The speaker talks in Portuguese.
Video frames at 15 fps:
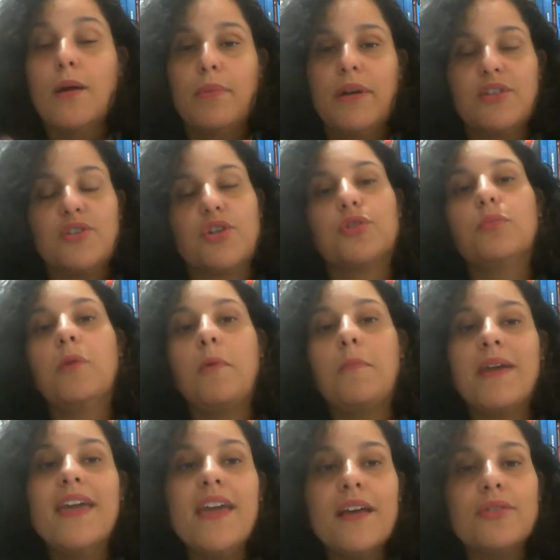A partir do
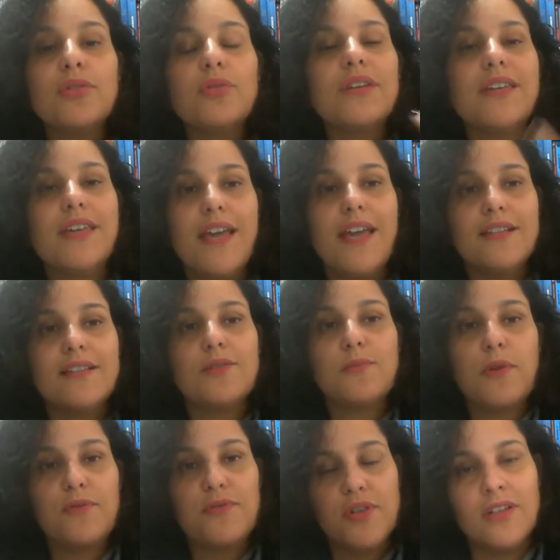momento que esses
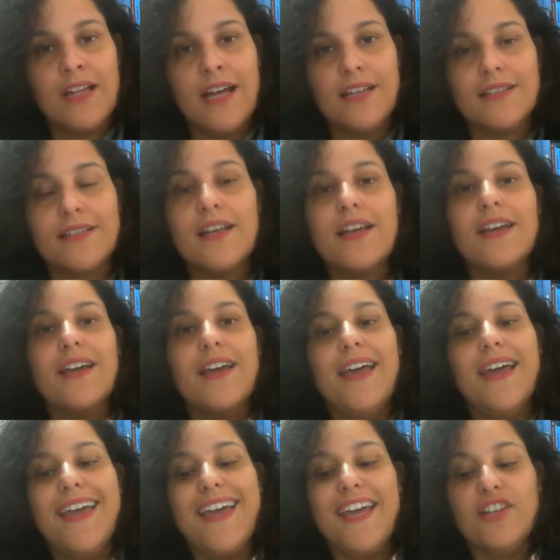profissionais
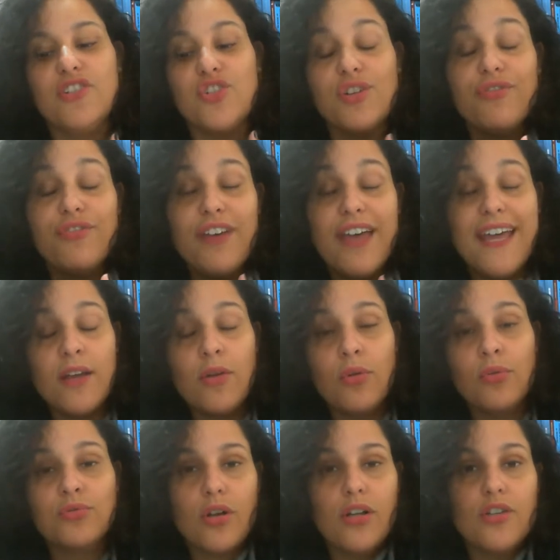é, tiverem
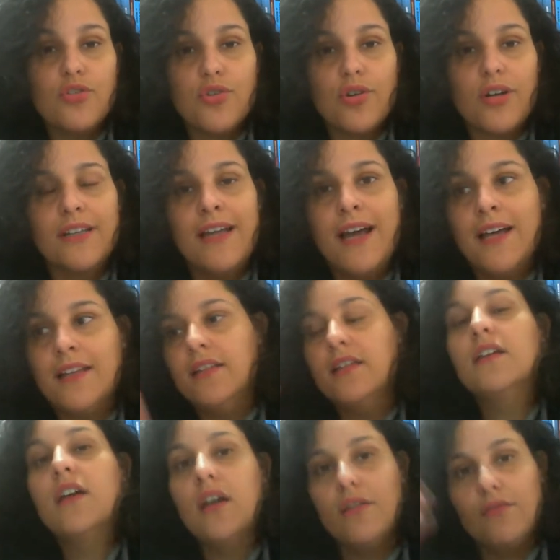controle de
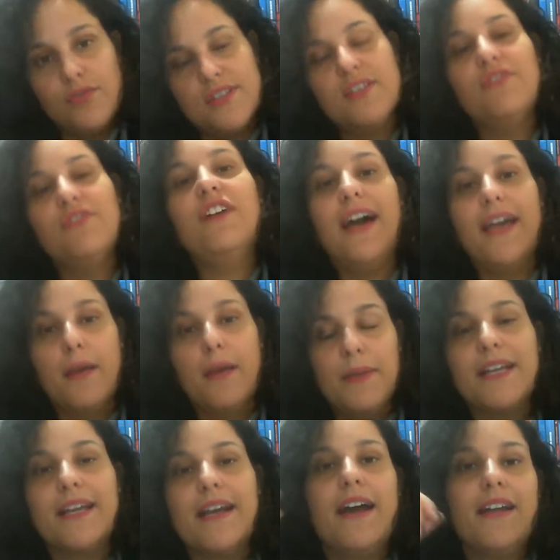jornada, você vai
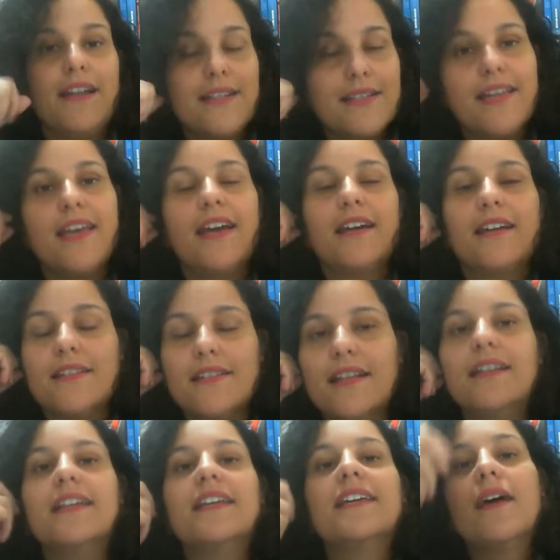aplicar as regras
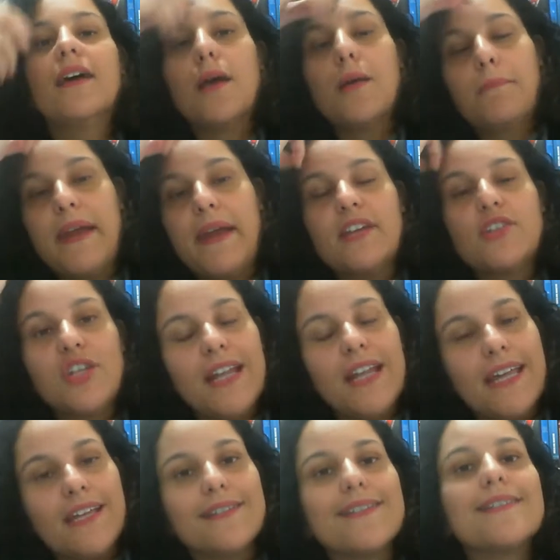ali
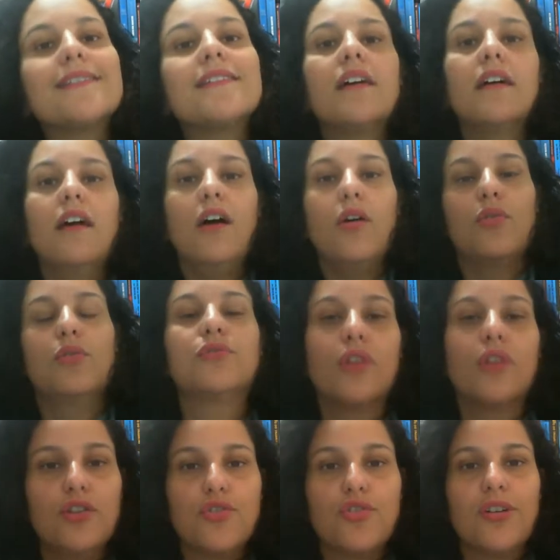pertinentes ao
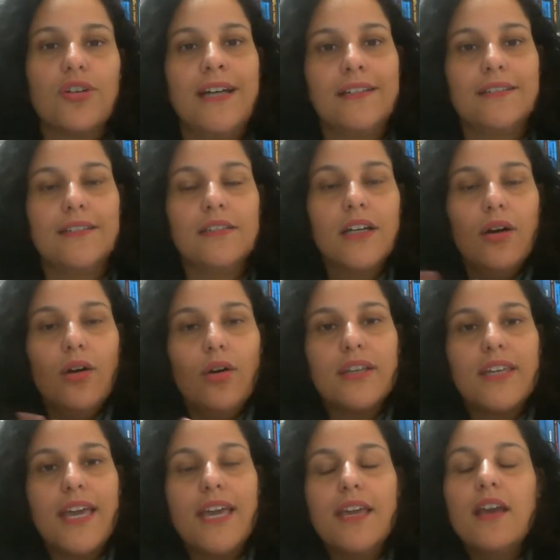controle de jornada,
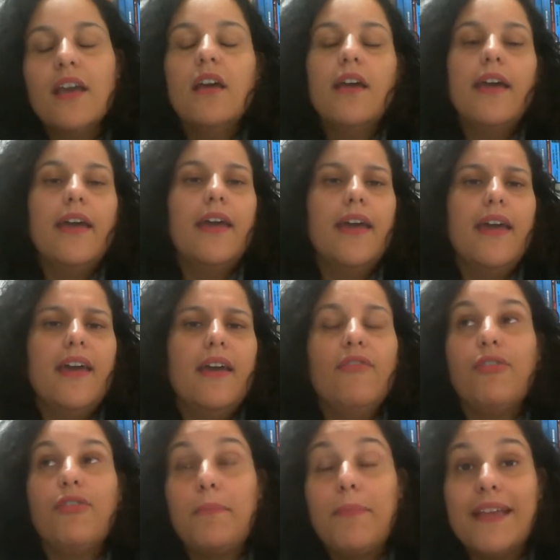ok? É,
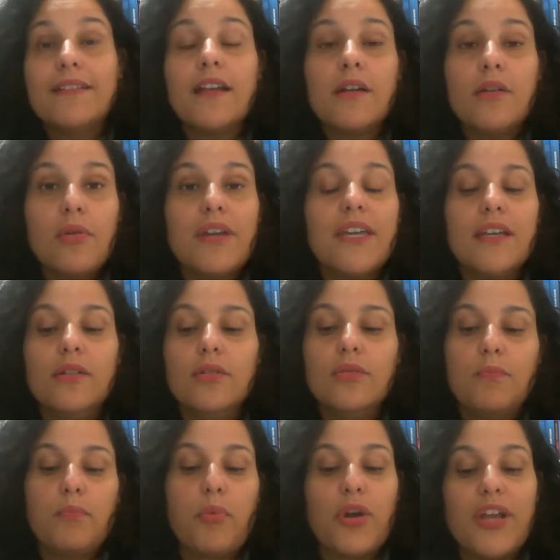foi bem
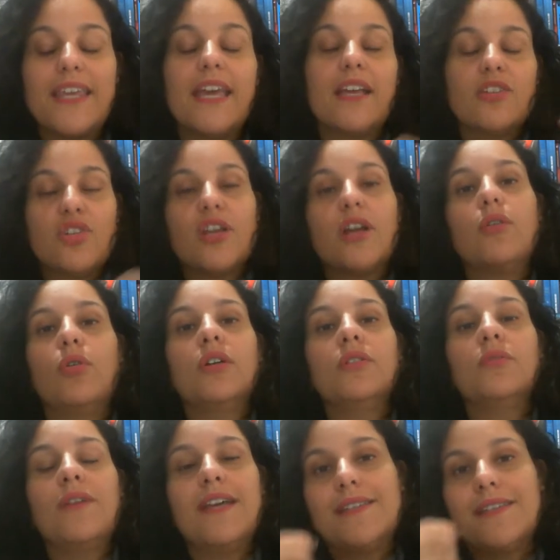tranquilo. Por que, que chegou
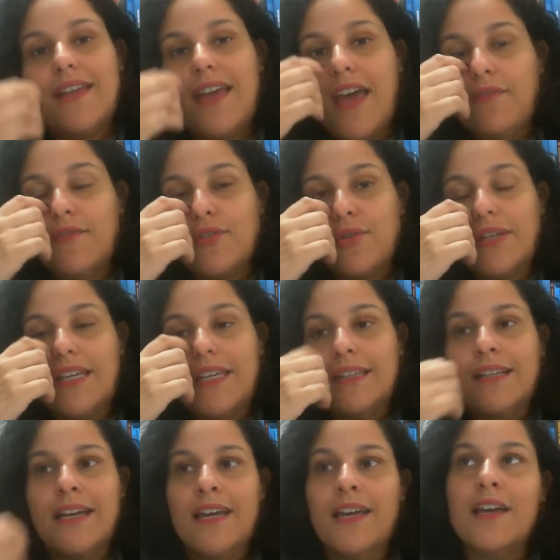no STF isso aí,
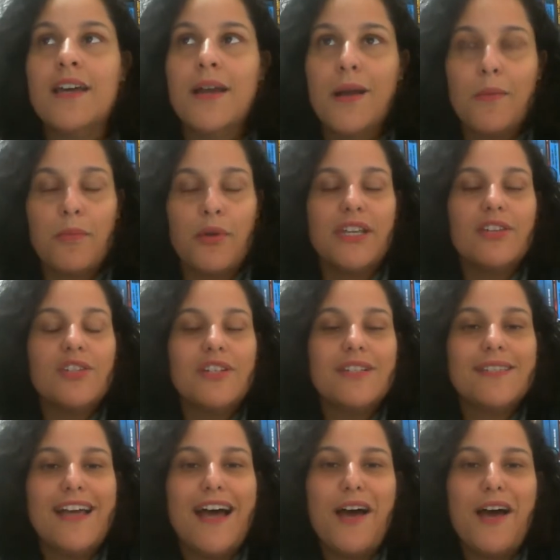né? Porque a gente
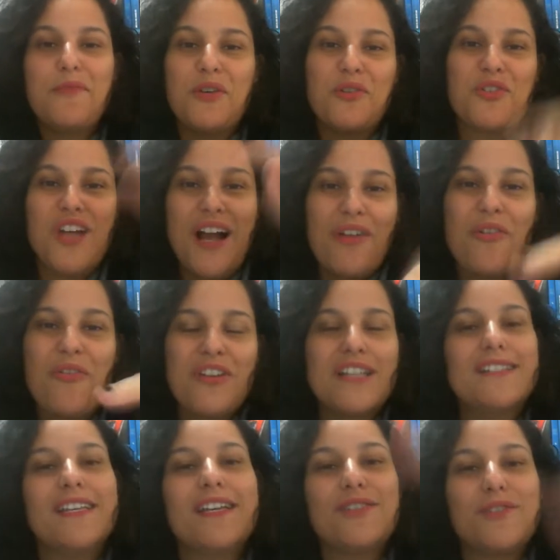sabe, eu já
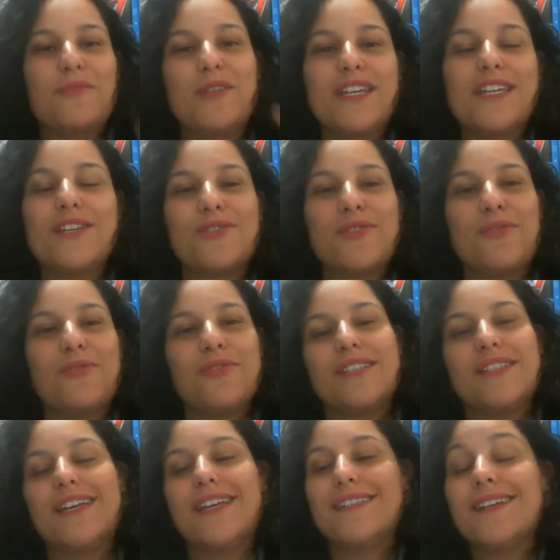conversei sobre isso com
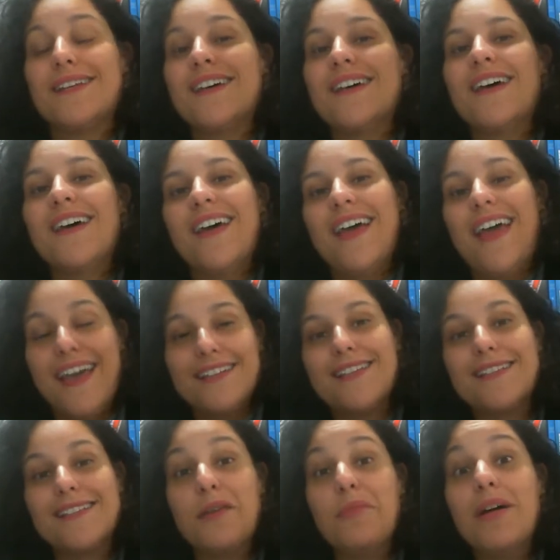vocês
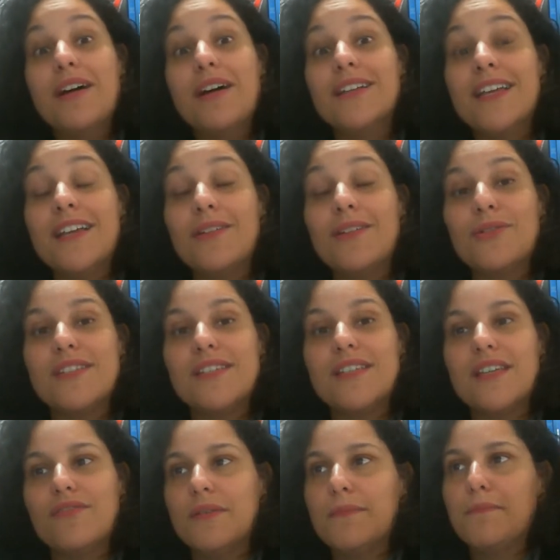essa semana,
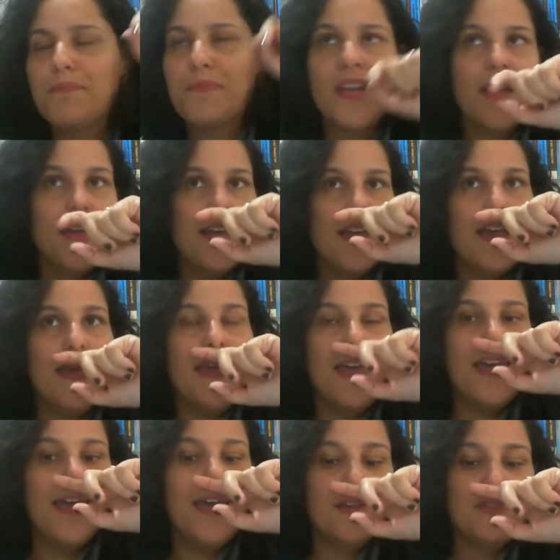inclusive,
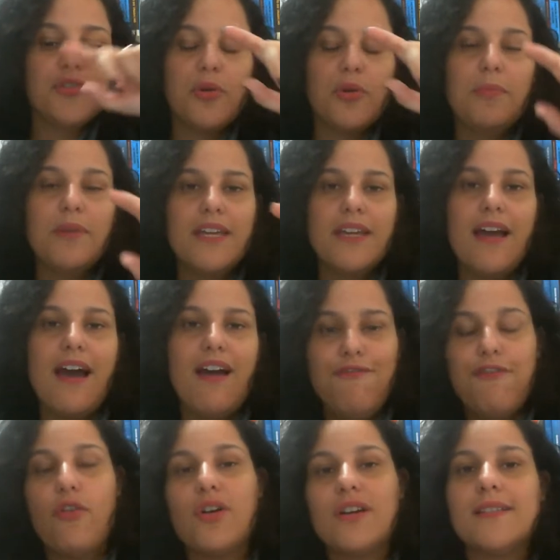é, sobre a
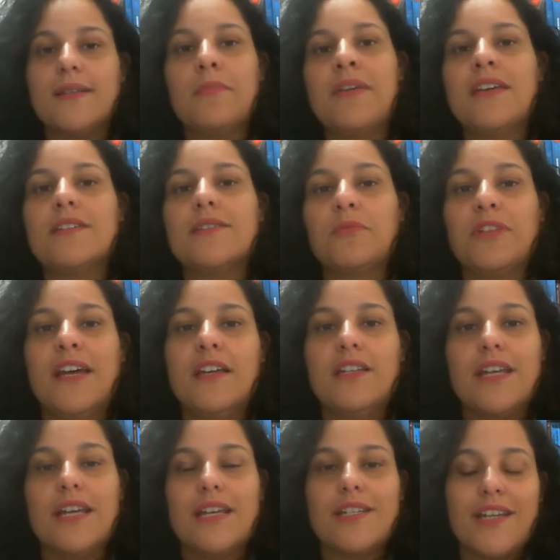força mesmo, né,
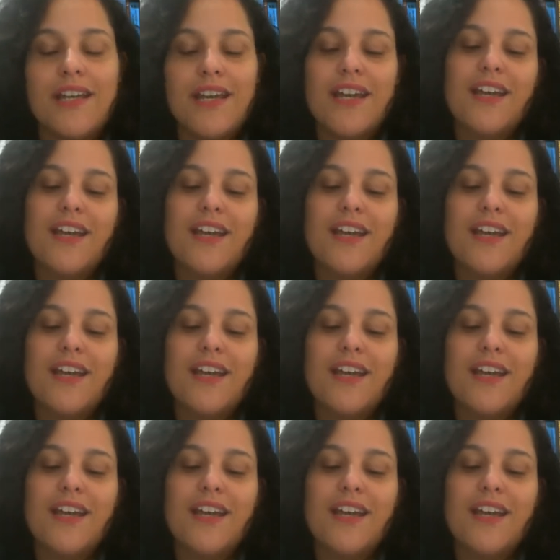gente?